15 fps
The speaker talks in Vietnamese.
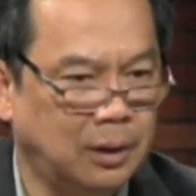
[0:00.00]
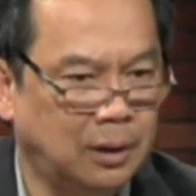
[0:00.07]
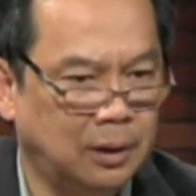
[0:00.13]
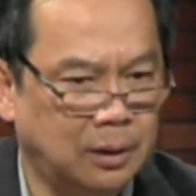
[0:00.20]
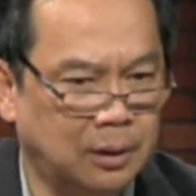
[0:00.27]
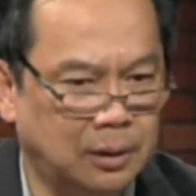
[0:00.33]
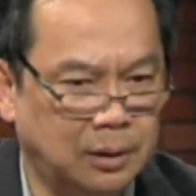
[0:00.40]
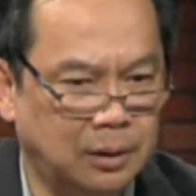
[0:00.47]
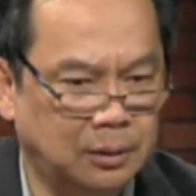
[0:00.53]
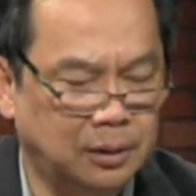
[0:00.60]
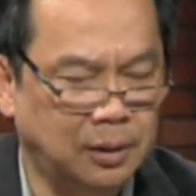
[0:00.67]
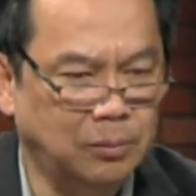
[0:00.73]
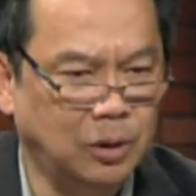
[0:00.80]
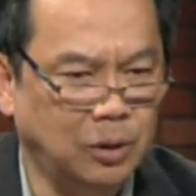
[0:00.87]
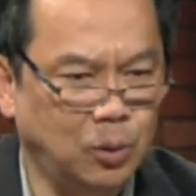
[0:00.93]
À,
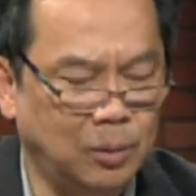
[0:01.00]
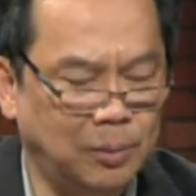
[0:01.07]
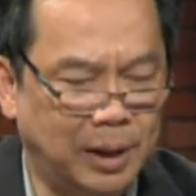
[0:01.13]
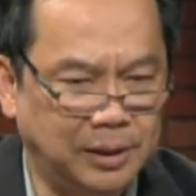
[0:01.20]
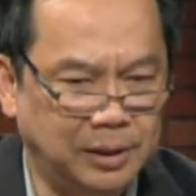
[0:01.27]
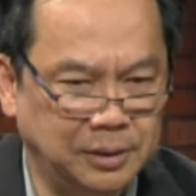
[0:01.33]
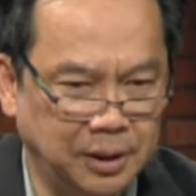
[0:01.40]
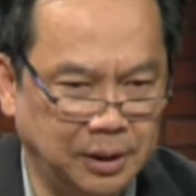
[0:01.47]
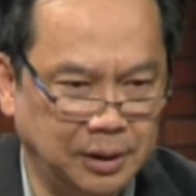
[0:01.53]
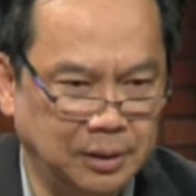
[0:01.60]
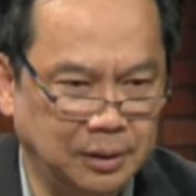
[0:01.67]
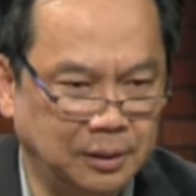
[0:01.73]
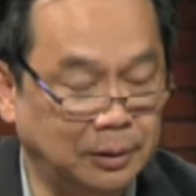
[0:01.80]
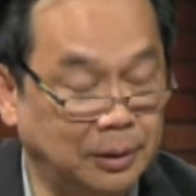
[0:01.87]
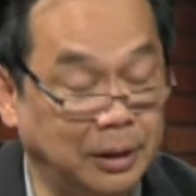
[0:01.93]
trong cái quần máy chính trị
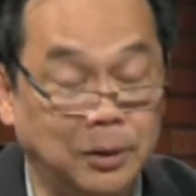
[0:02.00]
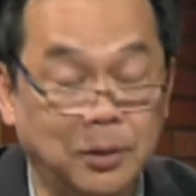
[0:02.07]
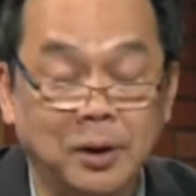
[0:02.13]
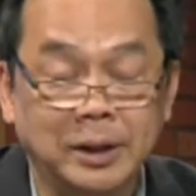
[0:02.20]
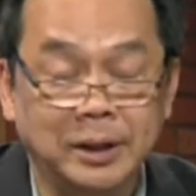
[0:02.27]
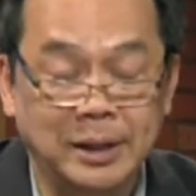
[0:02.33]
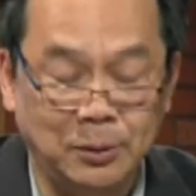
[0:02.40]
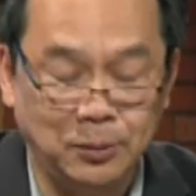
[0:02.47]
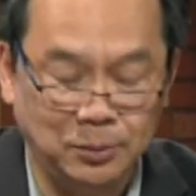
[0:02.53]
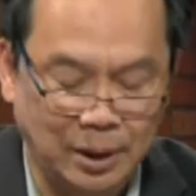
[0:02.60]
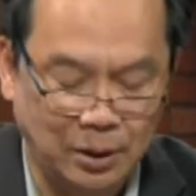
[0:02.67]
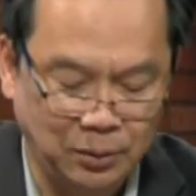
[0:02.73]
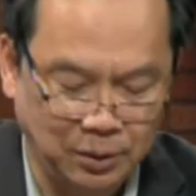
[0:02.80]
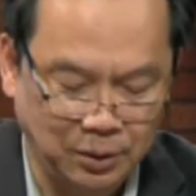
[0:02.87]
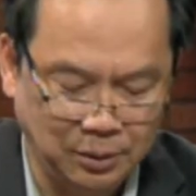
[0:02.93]
chỉ có khi nào chúng ta
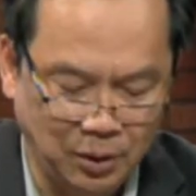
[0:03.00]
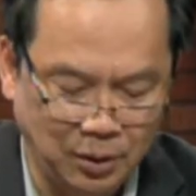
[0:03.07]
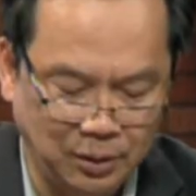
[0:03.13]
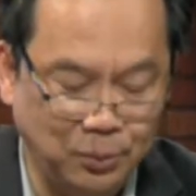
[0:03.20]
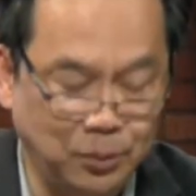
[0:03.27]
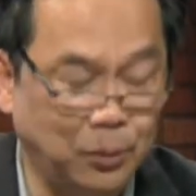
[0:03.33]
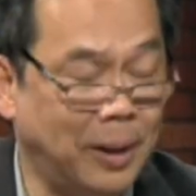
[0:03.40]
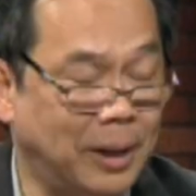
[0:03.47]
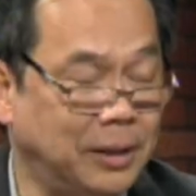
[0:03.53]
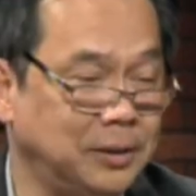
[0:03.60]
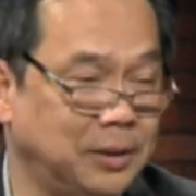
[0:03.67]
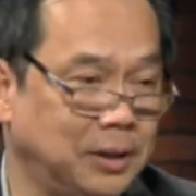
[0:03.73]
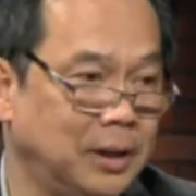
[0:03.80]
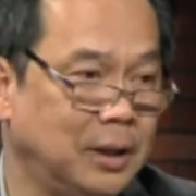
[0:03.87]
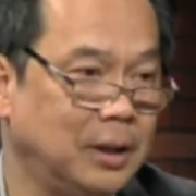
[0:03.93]
có tiếng nói trong quần máy chính
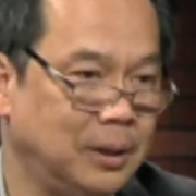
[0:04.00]
trị